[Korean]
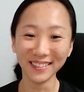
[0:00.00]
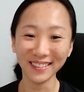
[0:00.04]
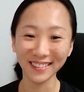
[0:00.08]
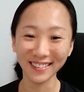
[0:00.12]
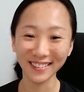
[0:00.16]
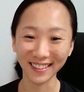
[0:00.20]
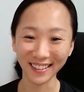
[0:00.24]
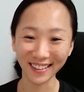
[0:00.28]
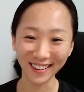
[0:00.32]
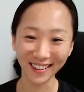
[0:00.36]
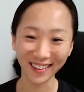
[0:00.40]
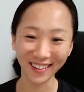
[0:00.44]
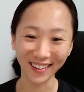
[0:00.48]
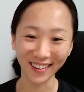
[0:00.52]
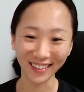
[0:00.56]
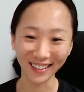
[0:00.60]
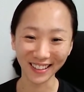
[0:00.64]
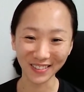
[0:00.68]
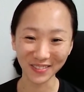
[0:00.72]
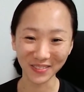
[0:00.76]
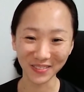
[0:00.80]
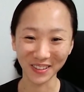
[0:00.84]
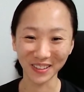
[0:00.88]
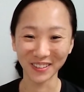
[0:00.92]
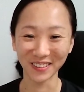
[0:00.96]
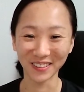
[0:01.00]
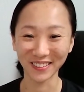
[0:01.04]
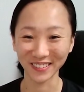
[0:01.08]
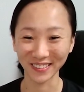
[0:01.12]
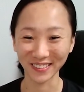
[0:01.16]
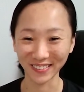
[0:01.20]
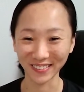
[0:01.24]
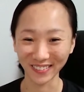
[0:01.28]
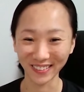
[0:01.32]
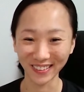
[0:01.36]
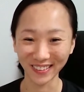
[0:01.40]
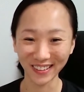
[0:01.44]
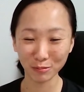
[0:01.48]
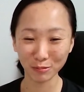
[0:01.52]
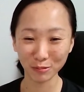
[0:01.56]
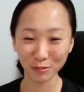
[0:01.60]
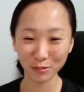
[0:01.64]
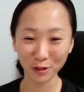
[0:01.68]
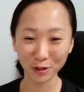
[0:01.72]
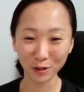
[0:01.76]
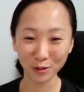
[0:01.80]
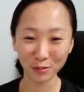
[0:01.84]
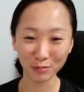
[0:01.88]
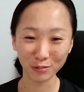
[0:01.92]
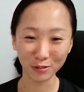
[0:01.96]
생각 안 하면서
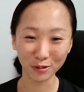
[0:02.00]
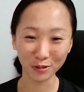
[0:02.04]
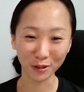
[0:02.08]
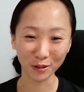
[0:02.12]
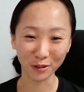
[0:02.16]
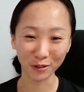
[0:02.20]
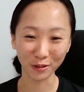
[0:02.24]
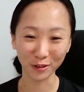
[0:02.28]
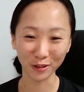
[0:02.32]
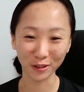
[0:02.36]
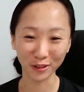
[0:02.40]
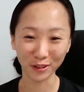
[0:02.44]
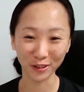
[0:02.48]
물결물결.